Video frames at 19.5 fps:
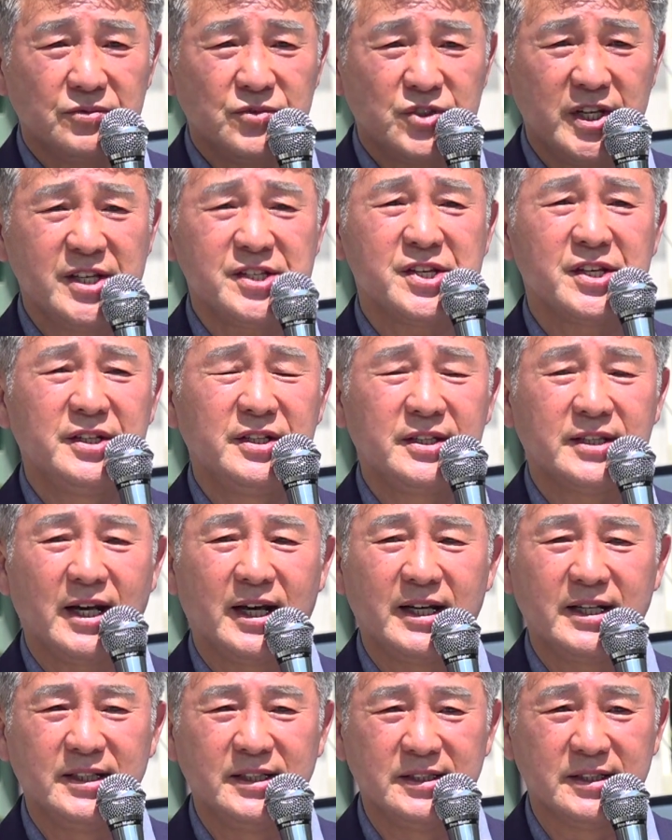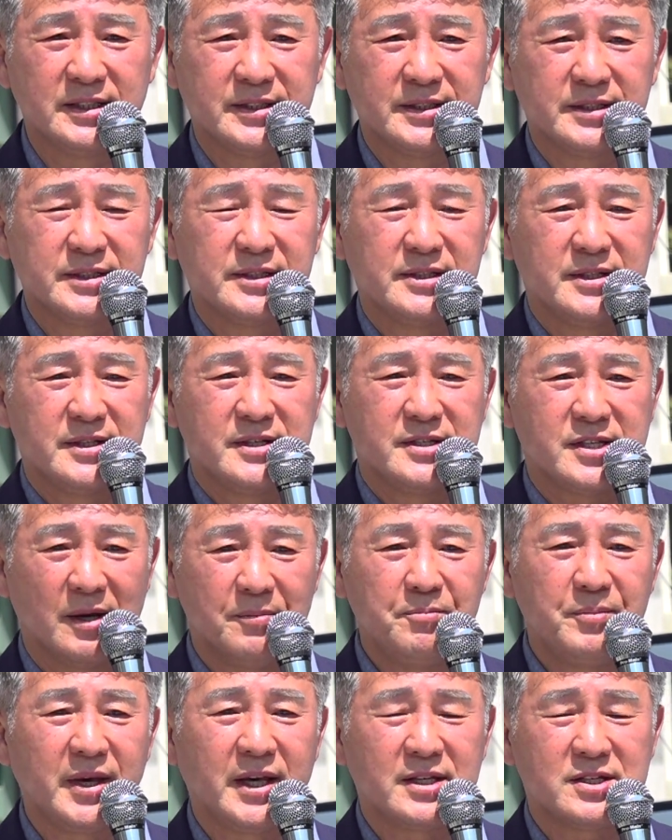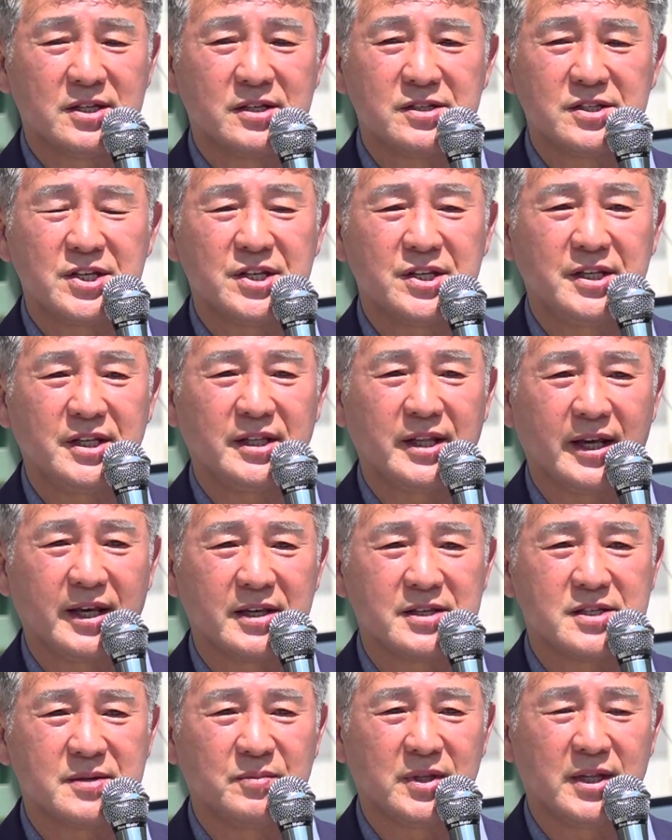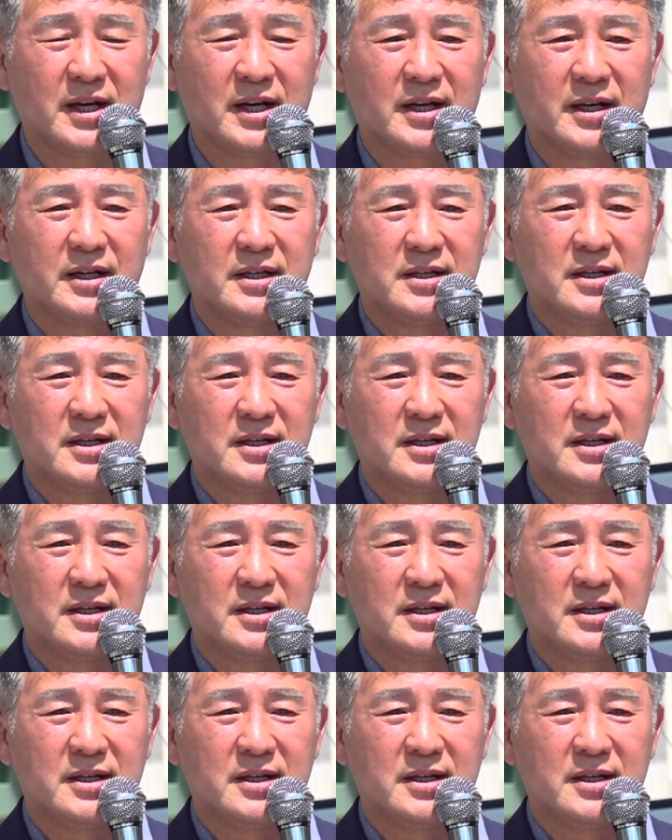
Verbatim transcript: 최선을 다하는 선배 정치인이 되겠습니다.